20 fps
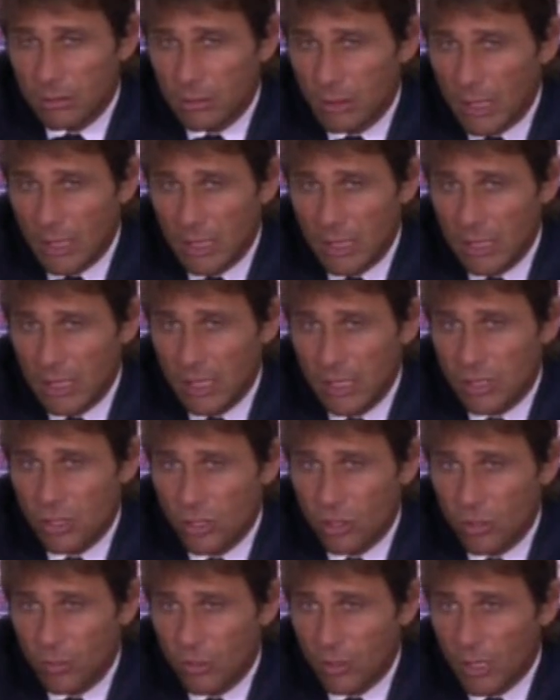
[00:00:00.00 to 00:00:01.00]
all'inizio,
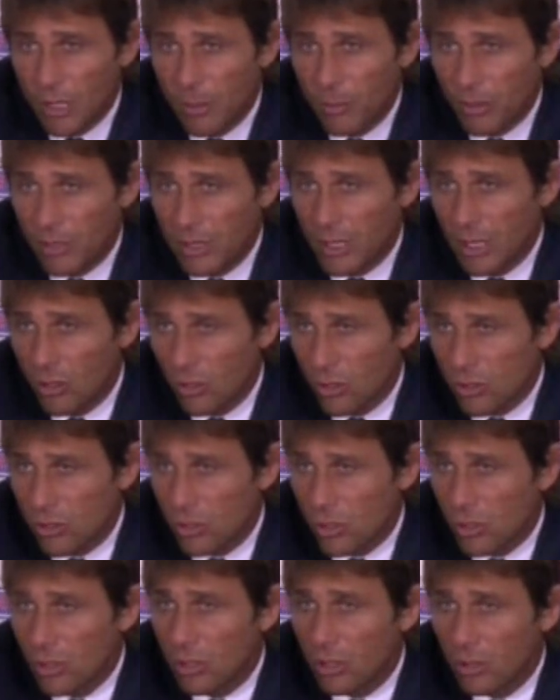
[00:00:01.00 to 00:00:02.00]
dopo che il portiere
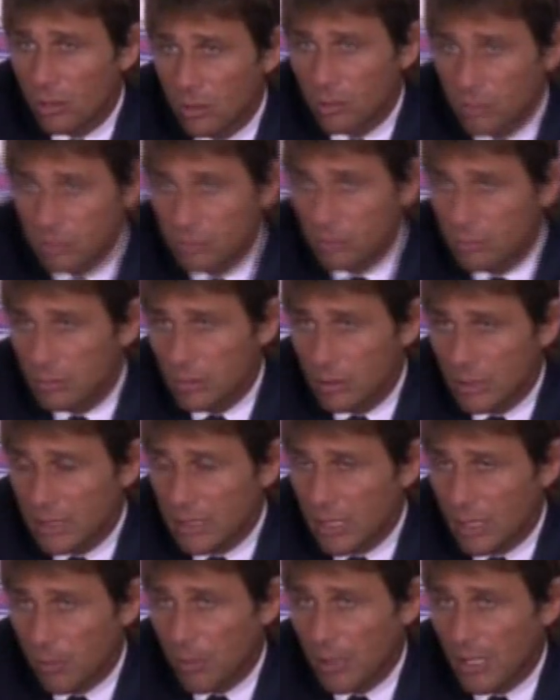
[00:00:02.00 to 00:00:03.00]
nostro è
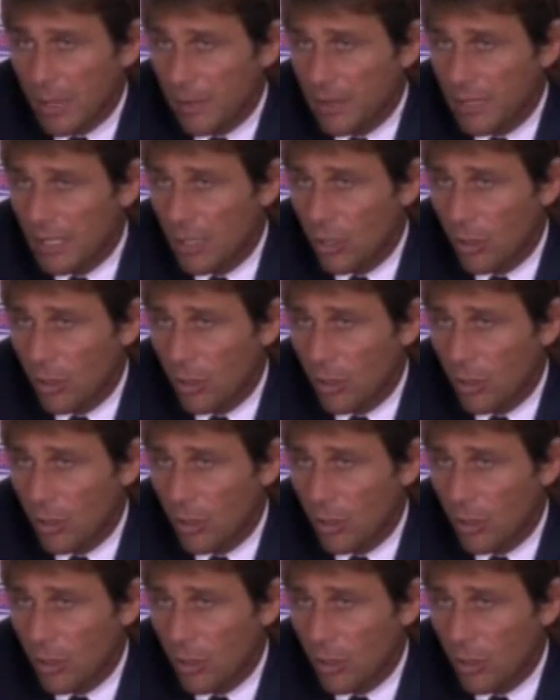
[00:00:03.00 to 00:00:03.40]
stato praticamente